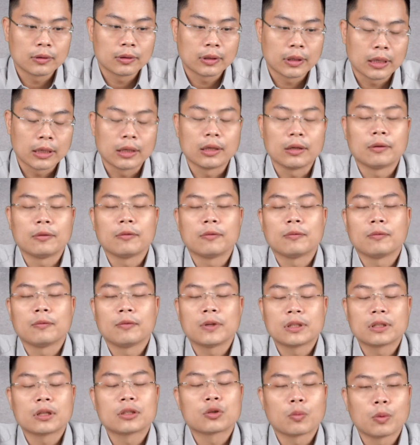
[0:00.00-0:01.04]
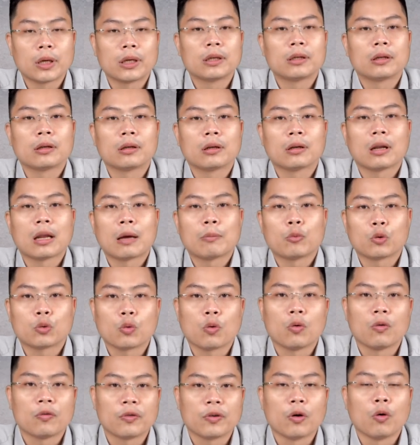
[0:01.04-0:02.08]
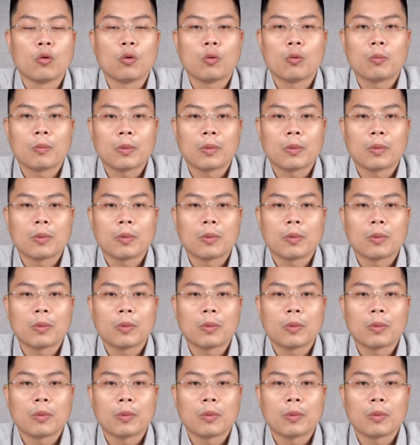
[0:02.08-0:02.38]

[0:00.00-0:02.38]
Thì Vịnh Sơn Sông Hinh là một cổ phiếu